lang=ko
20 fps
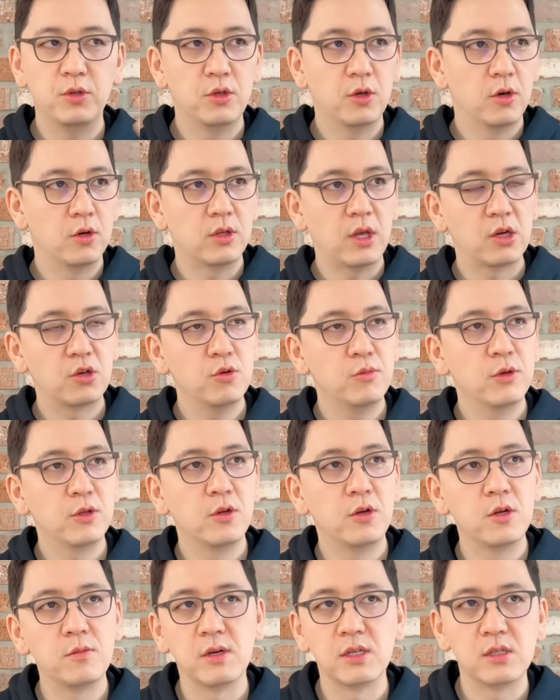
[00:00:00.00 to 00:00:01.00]
어,
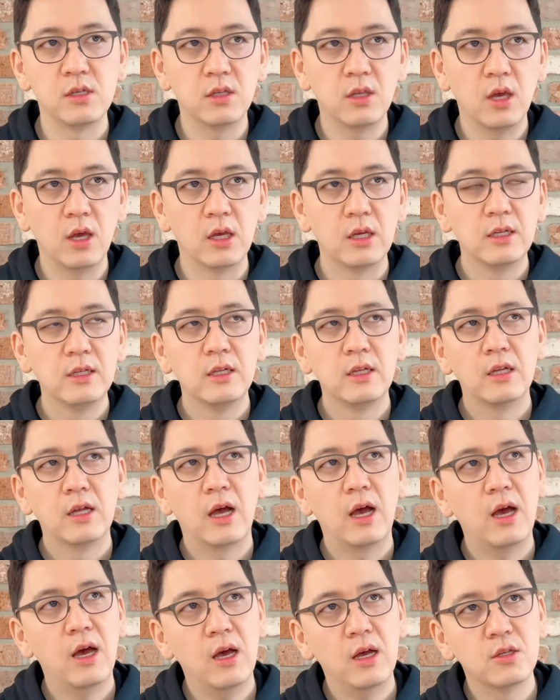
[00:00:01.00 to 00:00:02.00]
다큐멘터리를 봤을 때,
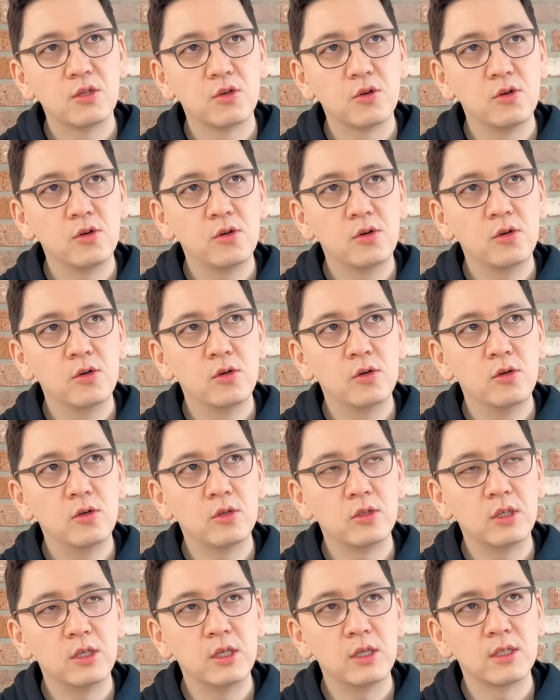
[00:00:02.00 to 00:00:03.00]
아, 저
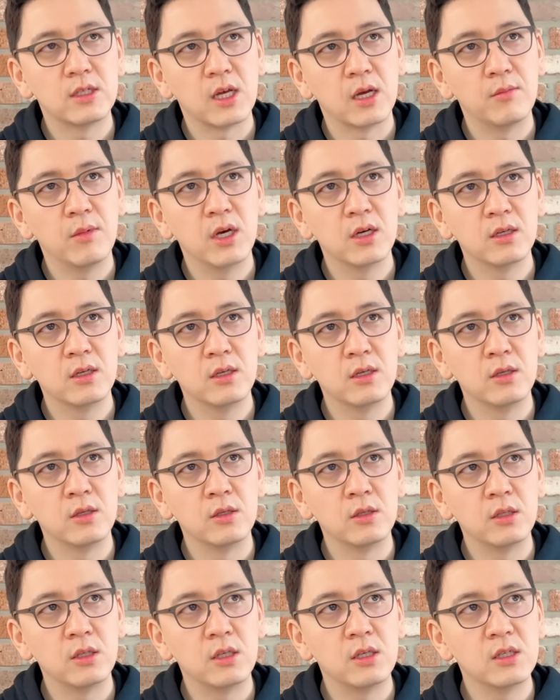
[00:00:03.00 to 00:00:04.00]
이
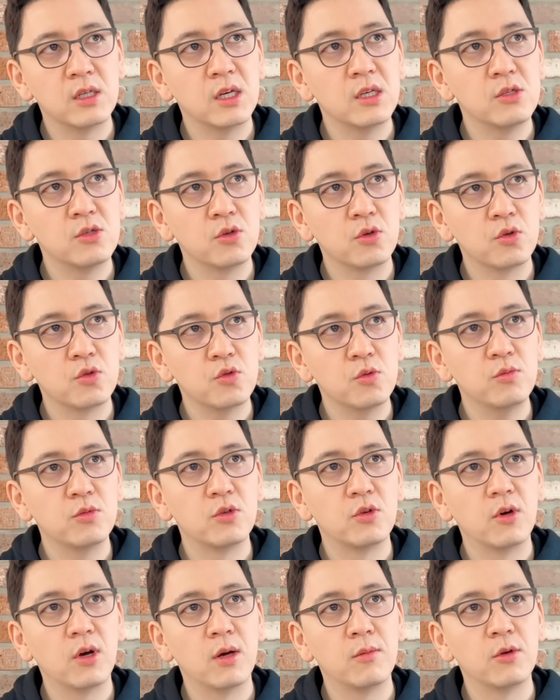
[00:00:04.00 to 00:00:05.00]
자막은 디자인적으로 좀
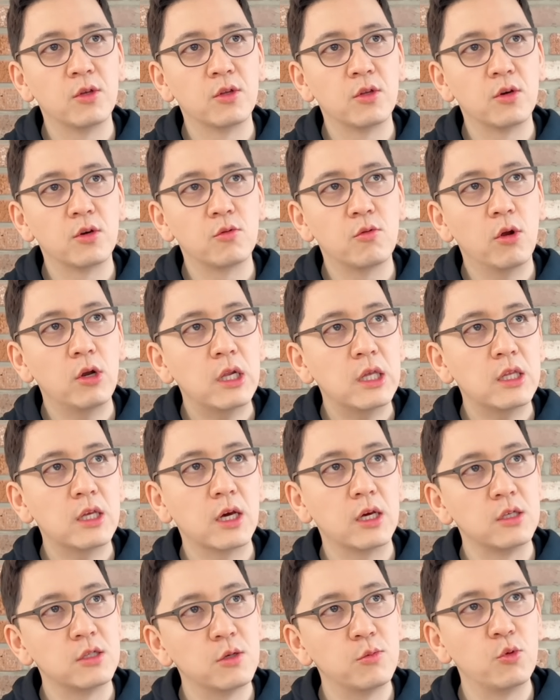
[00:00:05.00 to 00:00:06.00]
들어가면 더
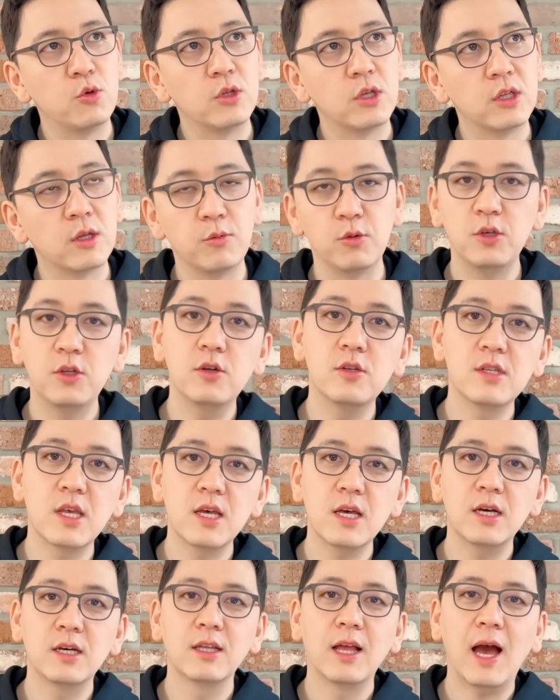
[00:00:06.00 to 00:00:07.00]
퀄리티가 있어 보일 텐데, 뭐 이런
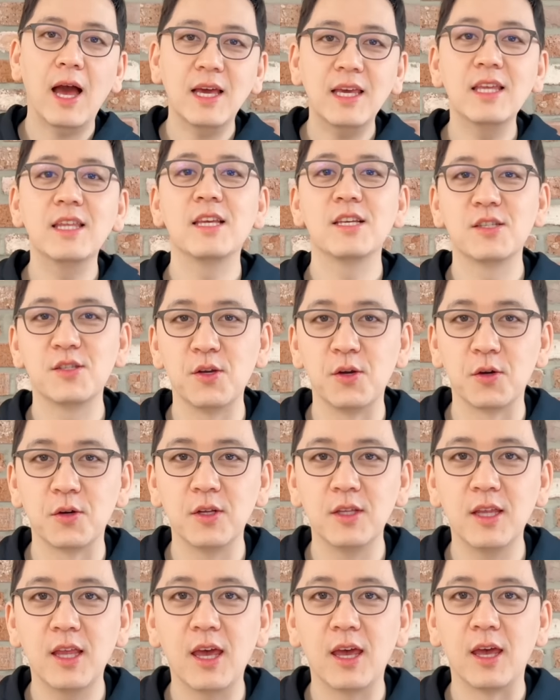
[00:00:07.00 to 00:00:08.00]
생각은 하긴 했어요.
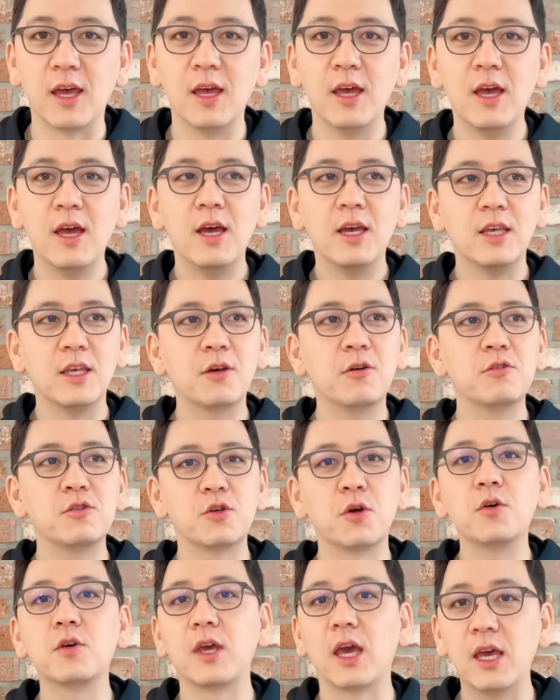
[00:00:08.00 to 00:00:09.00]
근데 이건
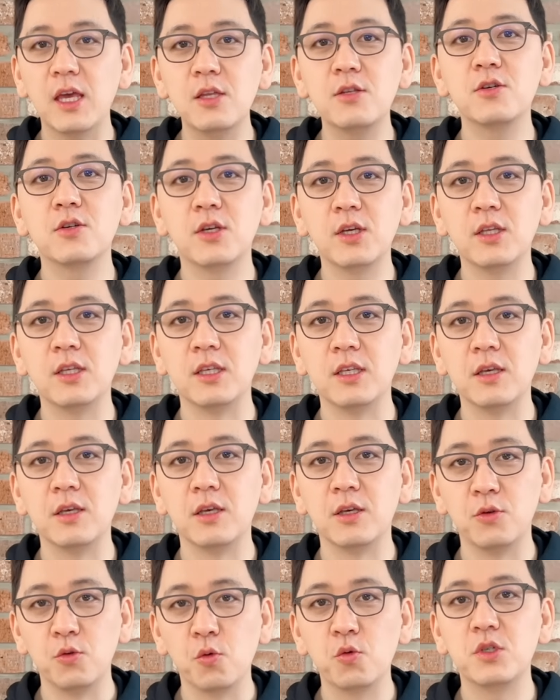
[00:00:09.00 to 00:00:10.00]
저 개인적인
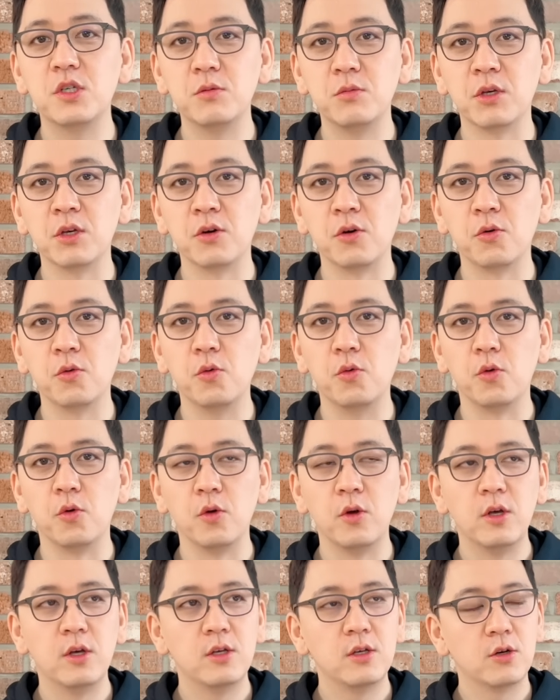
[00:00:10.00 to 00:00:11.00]
이 욕심인
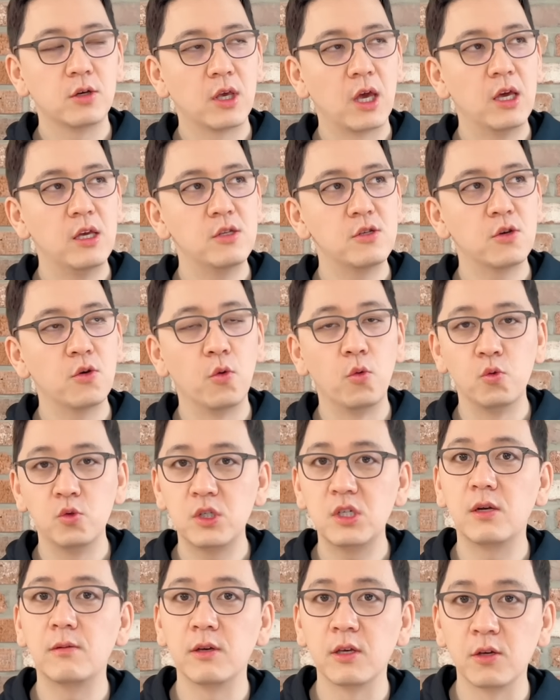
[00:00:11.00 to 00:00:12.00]
거고, 개인적인
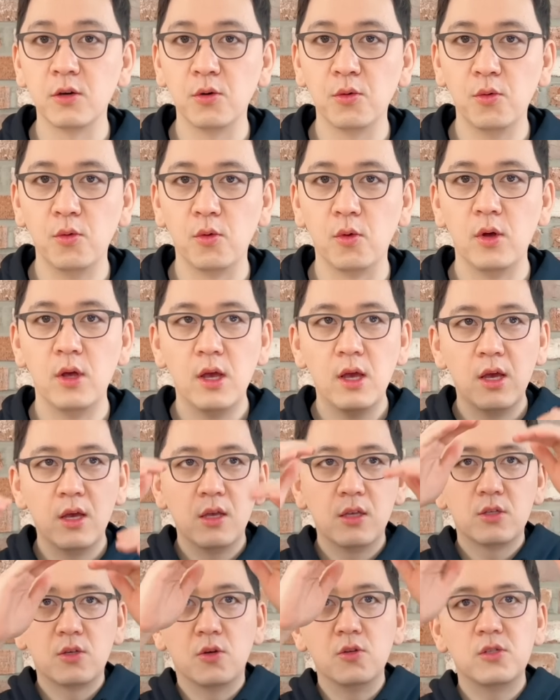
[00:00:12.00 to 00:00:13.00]
오지랖인 거고,
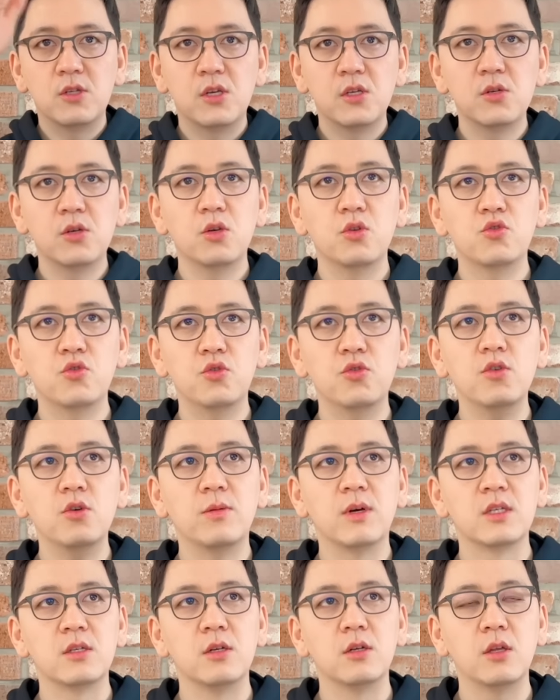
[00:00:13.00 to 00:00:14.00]
전체적인
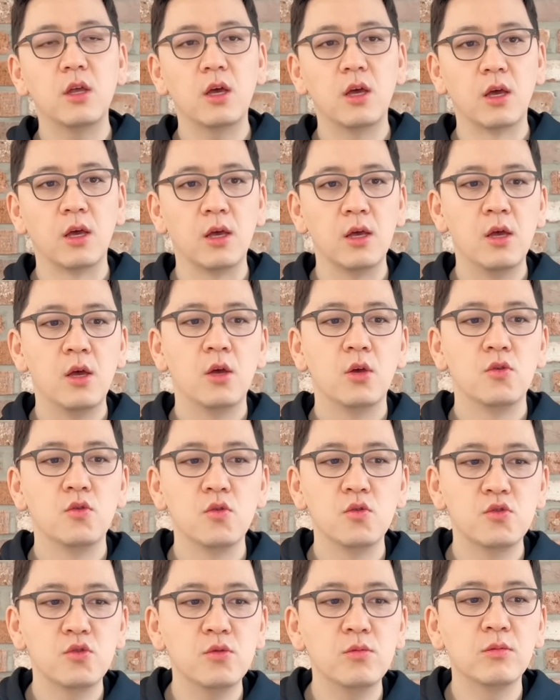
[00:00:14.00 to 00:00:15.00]
툴을 봤을 때,
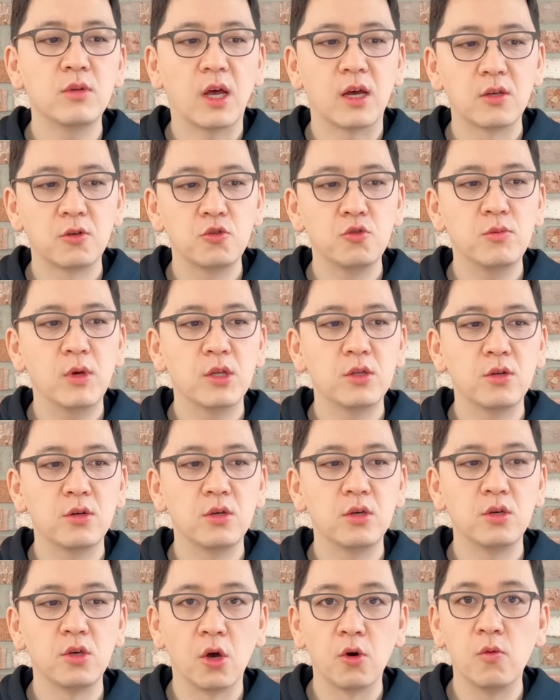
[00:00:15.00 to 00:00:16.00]
요즘
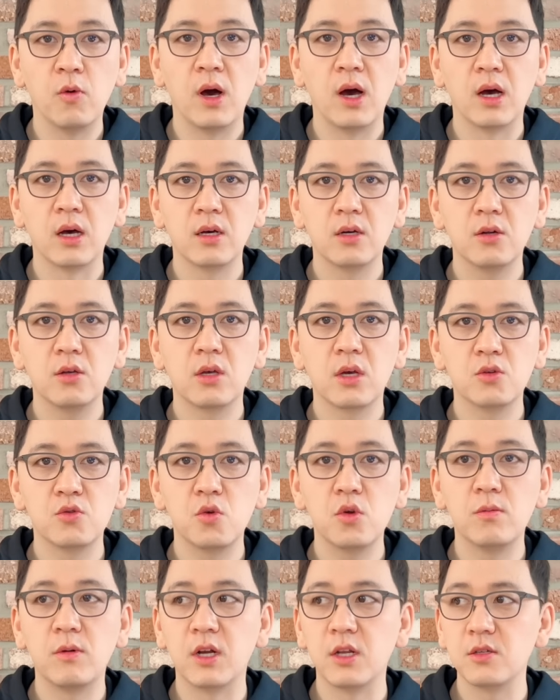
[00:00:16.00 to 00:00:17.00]
다큐멘터리 영화, 그러니까
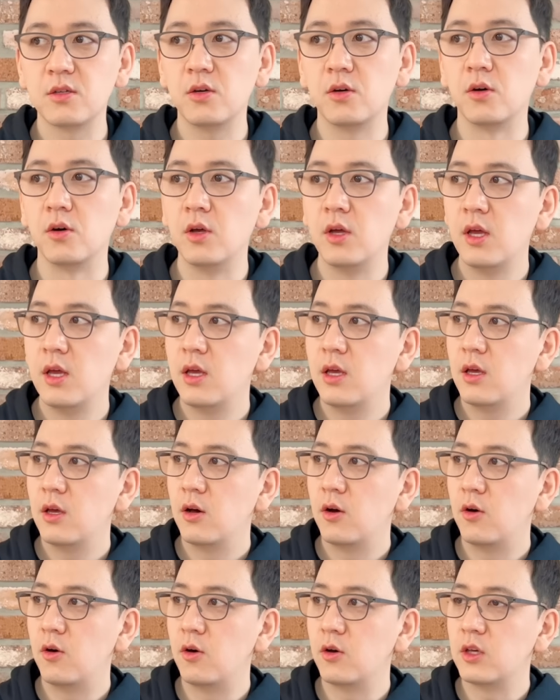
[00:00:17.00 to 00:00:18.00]
소위 말해서,
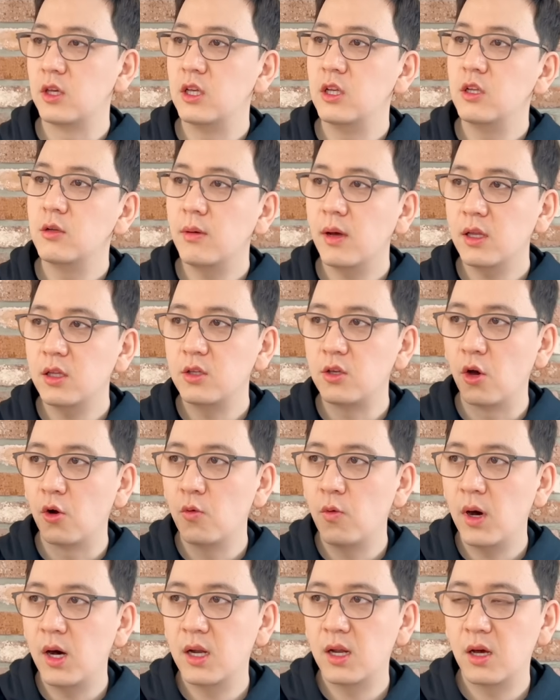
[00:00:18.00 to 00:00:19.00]
어, 일반
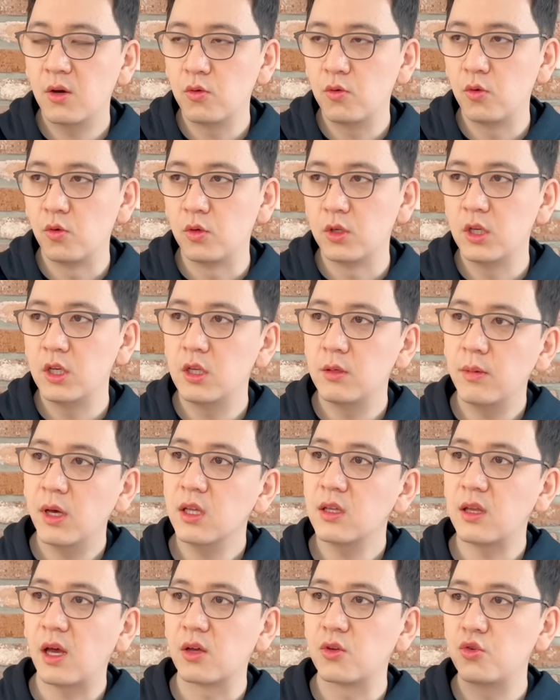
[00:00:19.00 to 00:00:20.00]
영화라고,
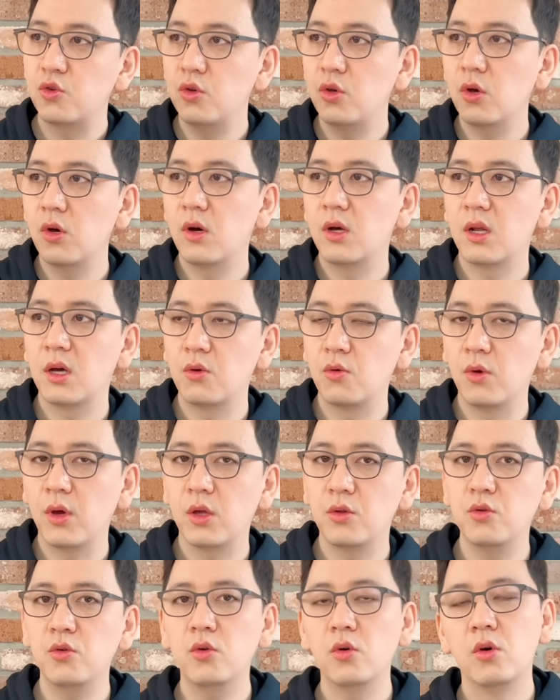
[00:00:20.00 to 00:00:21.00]
일반 다큐 영화라고
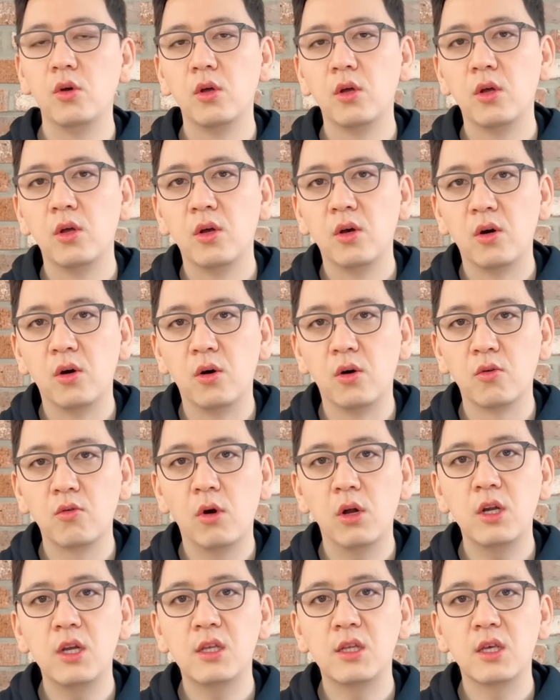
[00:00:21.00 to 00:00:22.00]
해도, 어,
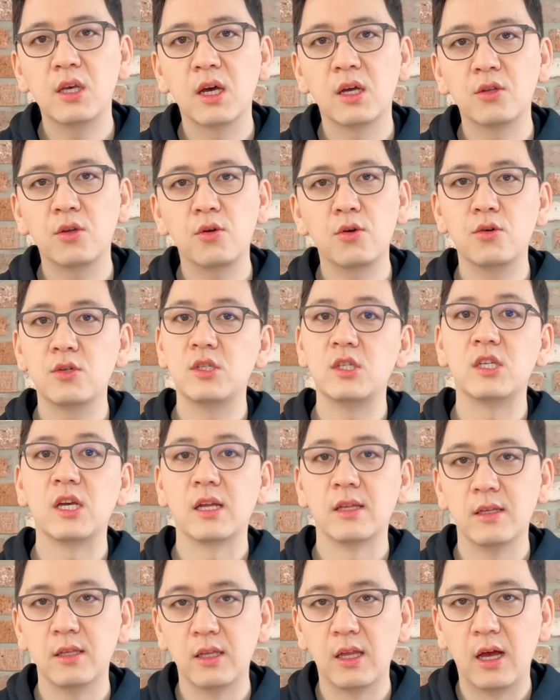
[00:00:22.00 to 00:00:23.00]
퀄리티가 떨어지지
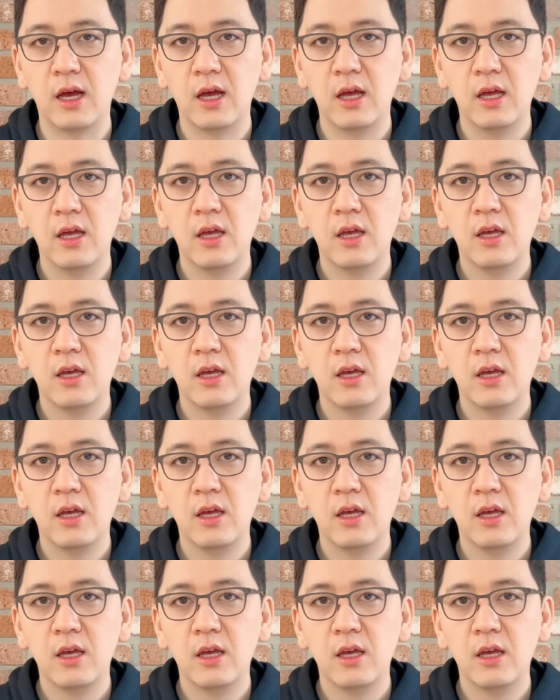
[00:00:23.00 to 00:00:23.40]
않는다.